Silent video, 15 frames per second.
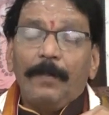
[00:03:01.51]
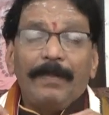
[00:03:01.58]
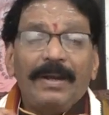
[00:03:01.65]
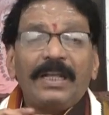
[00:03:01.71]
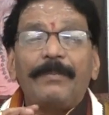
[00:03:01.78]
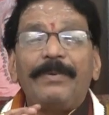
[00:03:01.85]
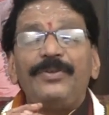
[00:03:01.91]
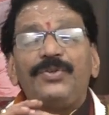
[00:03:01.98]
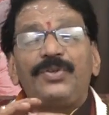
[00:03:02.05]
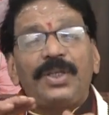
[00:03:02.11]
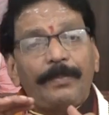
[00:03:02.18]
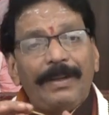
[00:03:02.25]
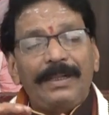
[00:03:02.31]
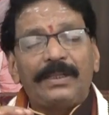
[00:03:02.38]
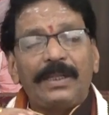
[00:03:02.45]
మనకి మంచి
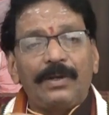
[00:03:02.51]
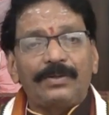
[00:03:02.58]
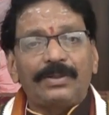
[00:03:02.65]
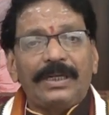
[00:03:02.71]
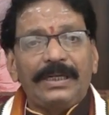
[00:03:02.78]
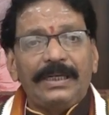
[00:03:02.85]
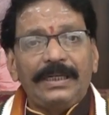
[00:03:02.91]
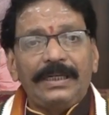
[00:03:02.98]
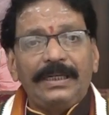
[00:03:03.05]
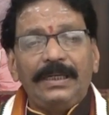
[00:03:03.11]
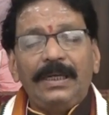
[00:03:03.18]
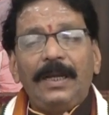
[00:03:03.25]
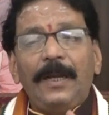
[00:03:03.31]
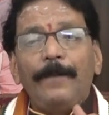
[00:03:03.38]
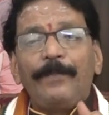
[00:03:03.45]
ఫలితాలు వస్తాయండి
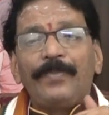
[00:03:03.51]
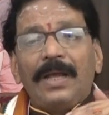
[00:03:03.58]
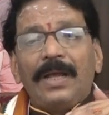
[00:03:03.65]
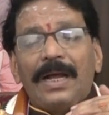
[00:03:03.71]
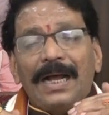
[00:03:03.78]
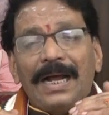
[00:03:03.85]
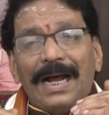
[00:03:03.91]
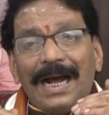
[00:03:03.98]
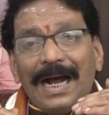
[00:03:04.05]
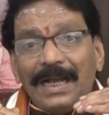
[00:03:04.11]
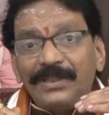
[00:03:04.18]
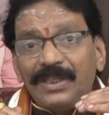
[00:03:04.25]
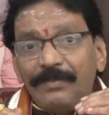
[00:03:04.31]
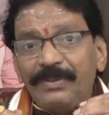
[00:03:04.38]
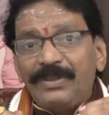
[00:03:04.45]
ఆ
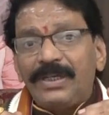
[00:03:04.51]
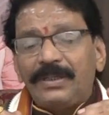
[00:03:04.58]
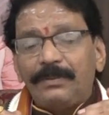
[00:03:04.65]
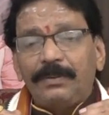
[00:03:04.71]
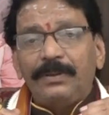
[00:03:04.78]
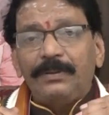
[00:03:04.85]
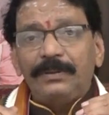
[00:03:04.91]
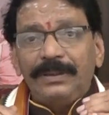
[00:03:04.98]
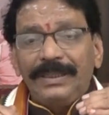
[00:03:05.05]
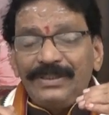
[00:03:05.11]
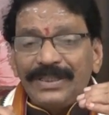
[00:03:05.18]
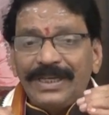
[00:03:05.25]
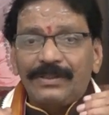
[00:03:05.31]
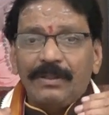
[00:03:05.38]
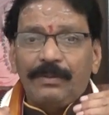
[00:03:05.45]
జమ్మి చెట్టు ఏం
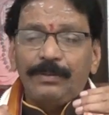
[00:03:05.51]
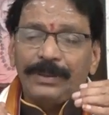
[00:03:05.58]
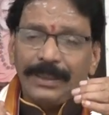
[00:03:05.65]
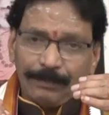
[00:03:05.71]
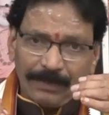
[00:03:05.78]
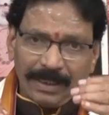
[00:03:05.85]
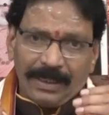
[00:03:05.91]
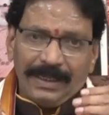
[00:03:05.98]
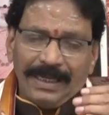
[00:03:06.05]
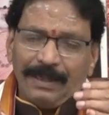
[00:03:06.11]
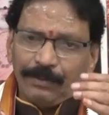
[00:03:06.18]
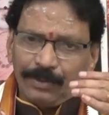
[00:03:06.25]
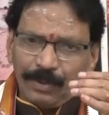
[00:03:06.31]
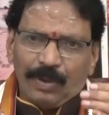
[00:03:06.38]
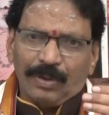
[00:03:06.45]
చేస్తామో చెప్తానండి ఆ
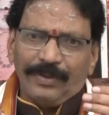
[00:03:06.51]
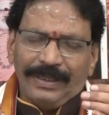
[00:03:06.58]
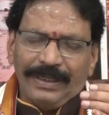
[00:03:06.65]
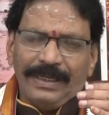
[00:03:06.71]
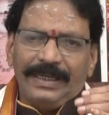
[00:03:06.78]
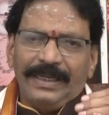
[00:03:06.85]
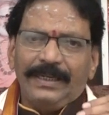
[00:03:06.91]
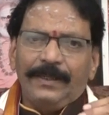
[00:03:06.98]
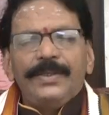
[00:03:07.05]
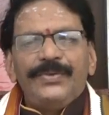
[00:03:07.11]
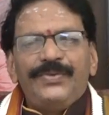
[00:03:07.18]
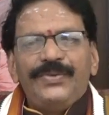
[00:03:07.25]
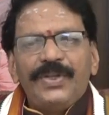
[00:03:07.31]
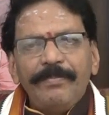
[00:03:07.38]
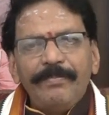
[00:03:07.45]
శ్లోకం ఏంటంటే
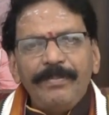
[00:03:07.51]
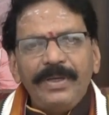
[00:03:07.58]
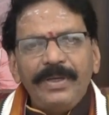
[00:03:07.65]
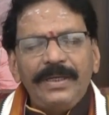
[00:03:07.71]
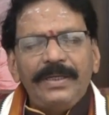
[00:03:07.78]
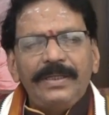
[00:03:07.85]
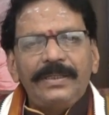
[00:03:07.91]
జమ్మి